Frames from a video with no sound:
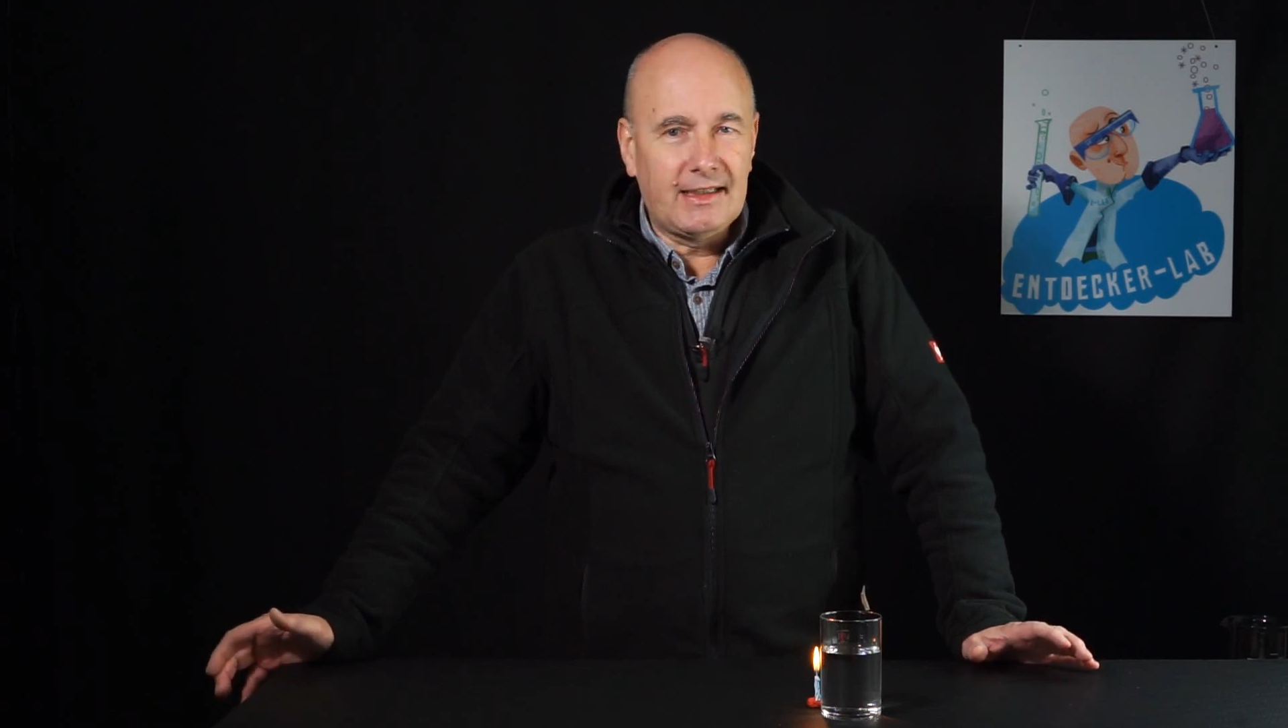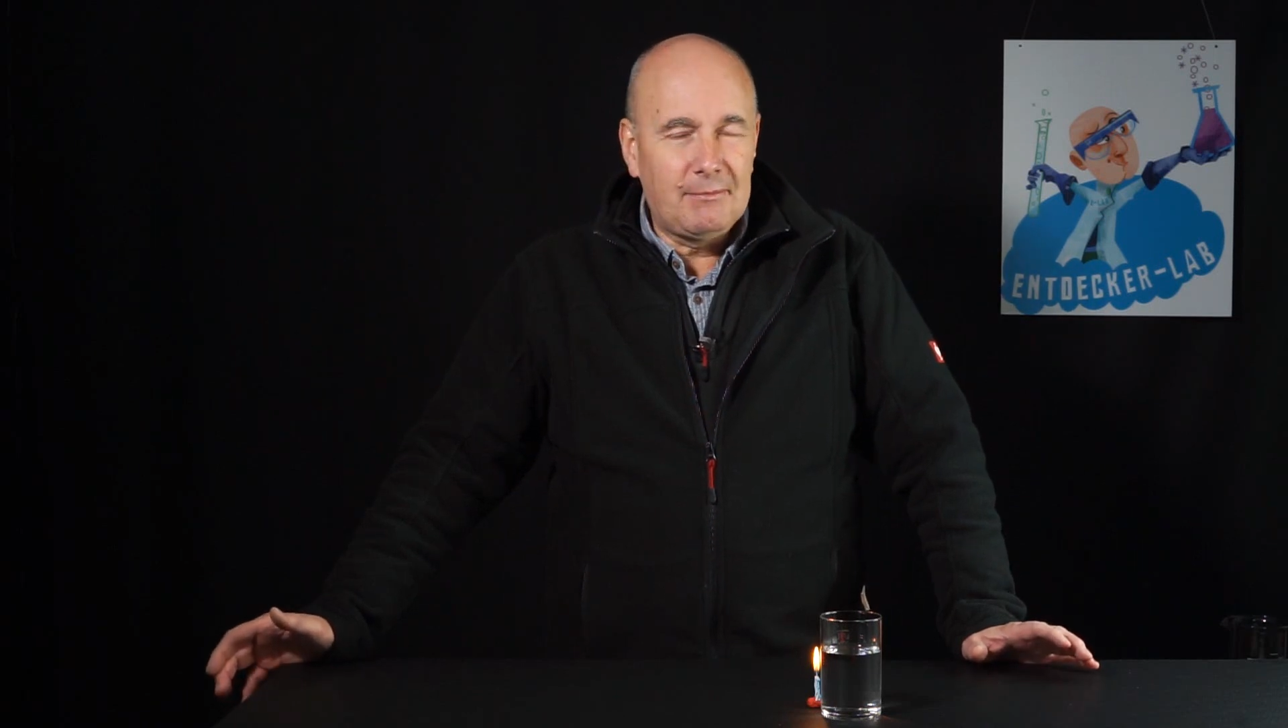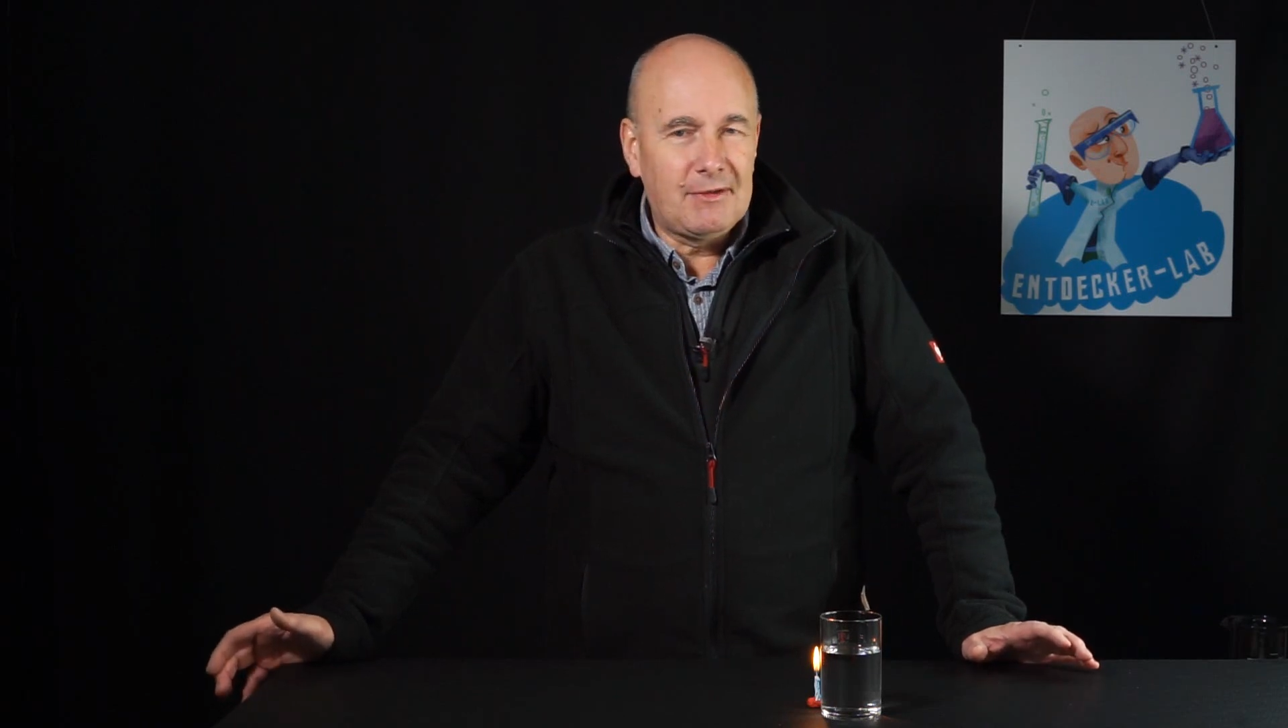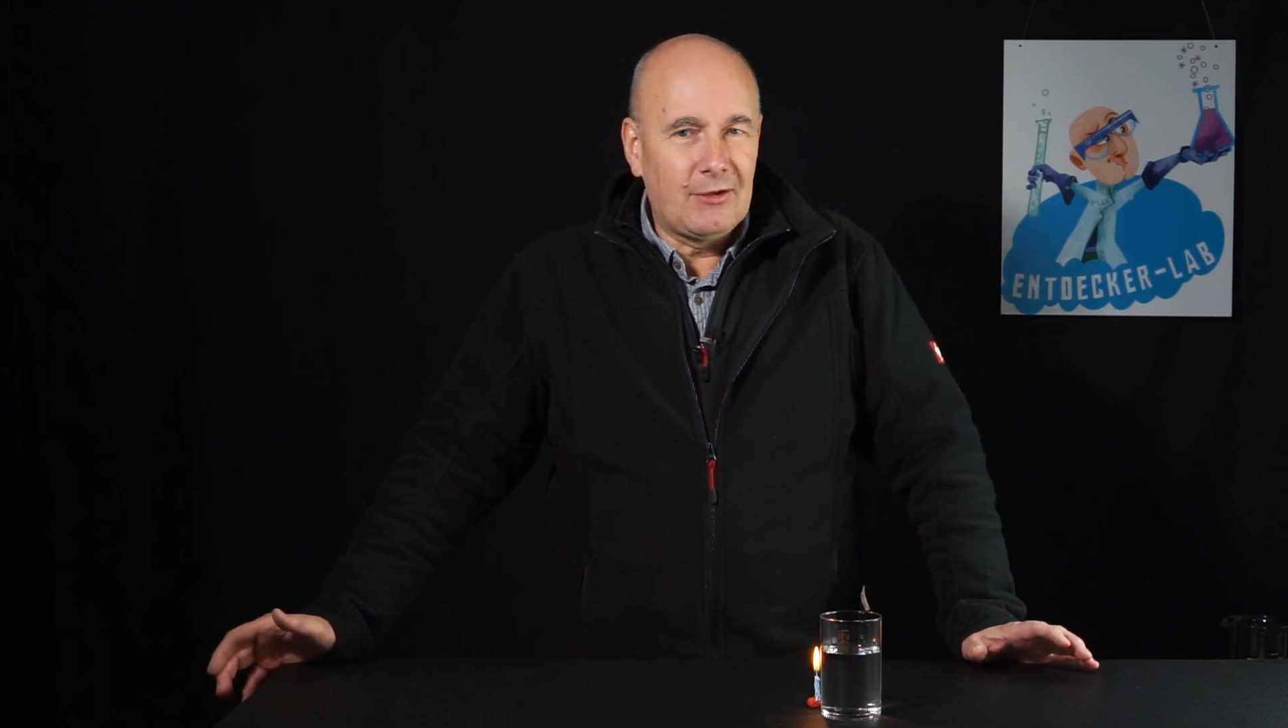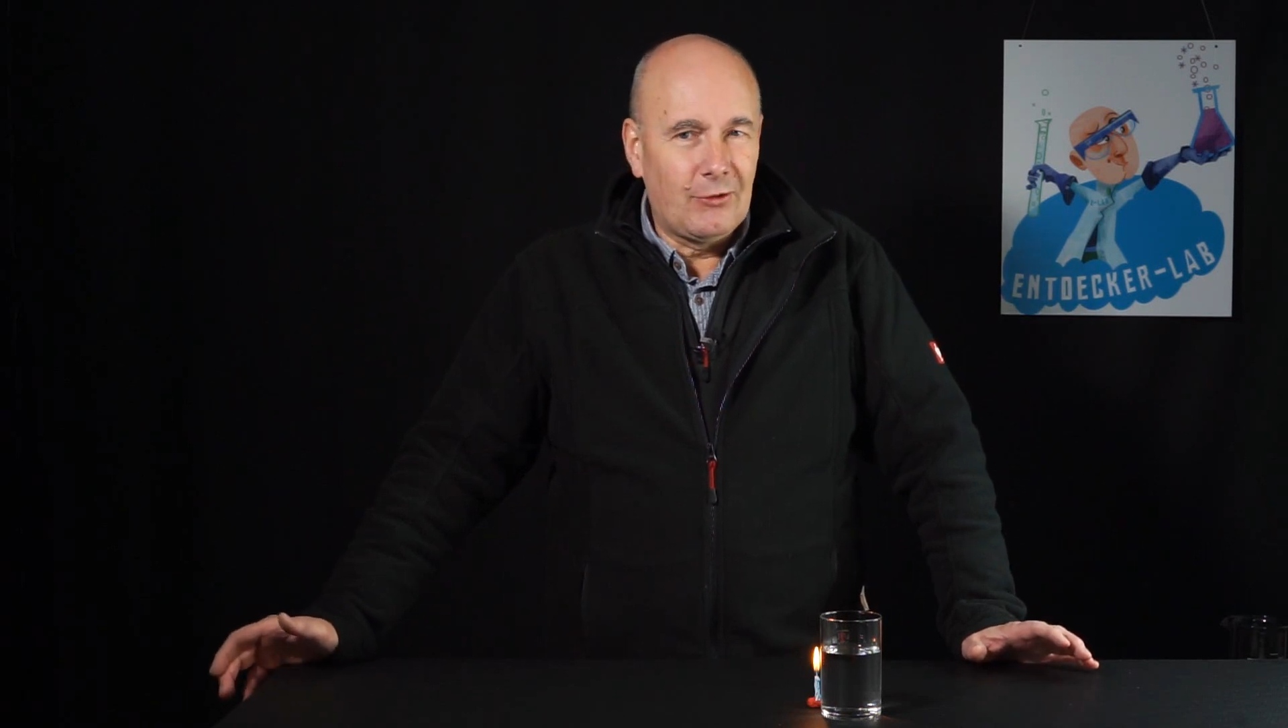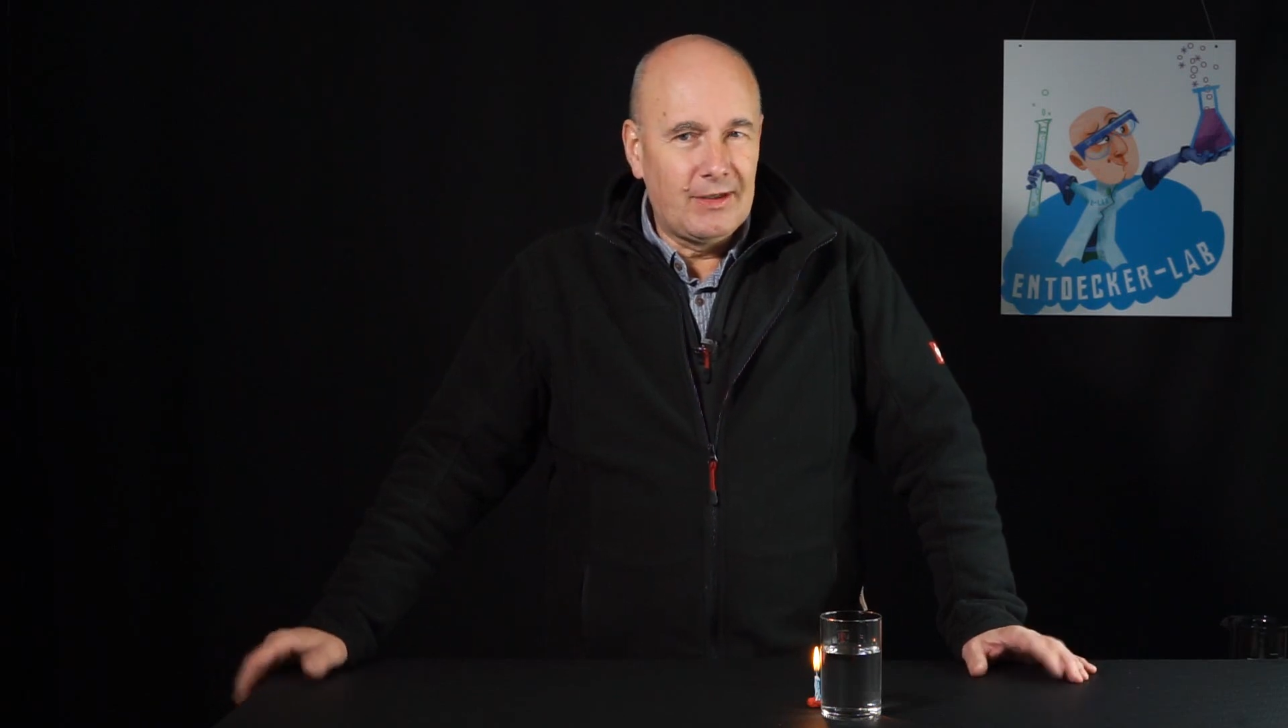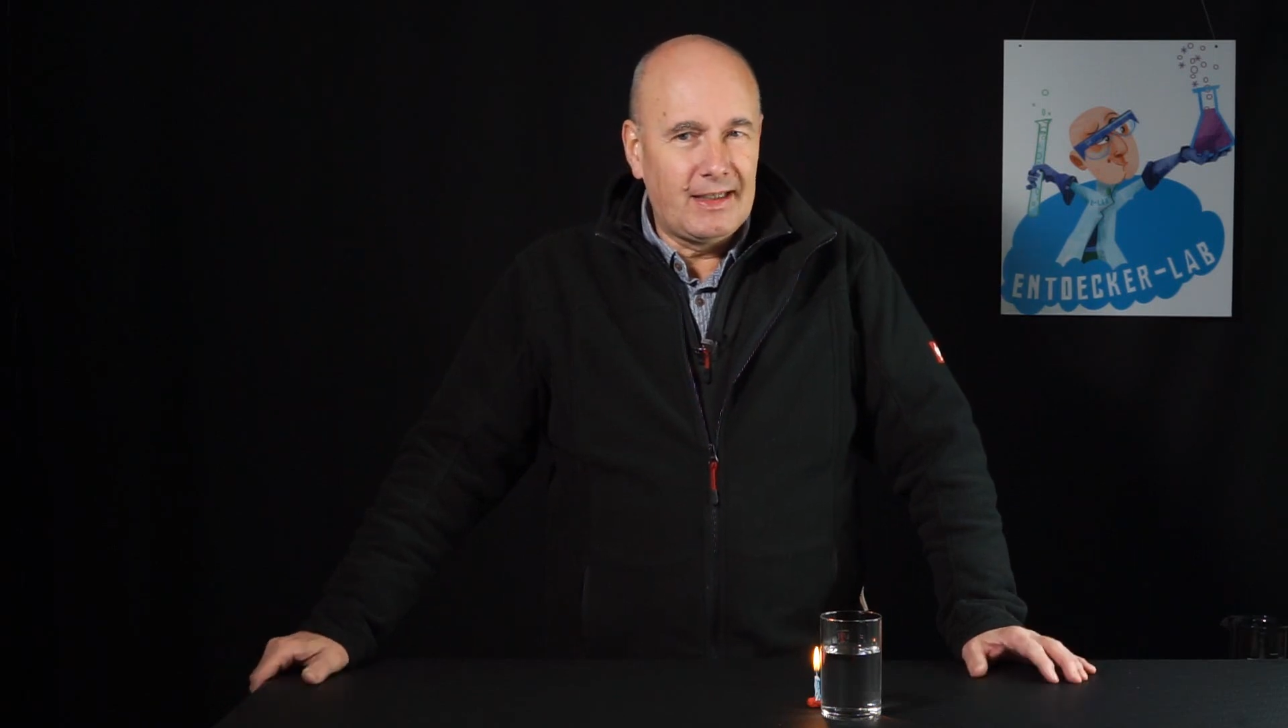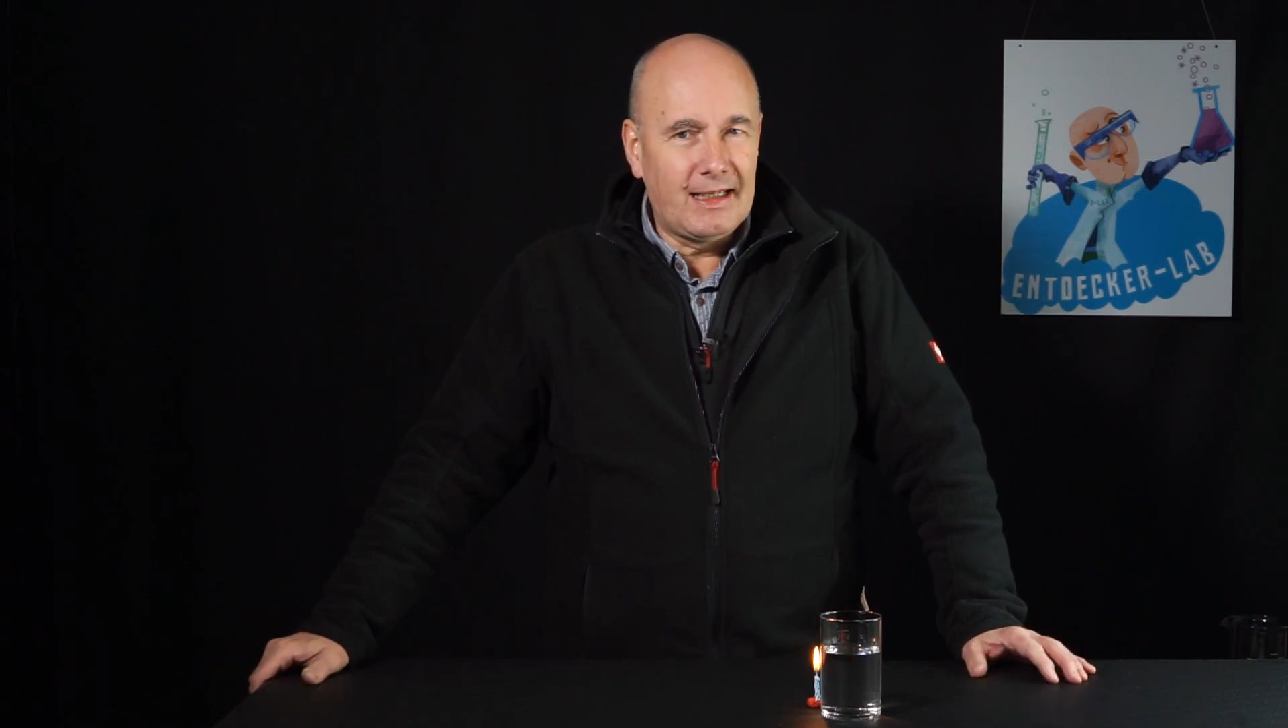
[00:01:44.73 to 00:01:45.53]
dann gibt es ein neues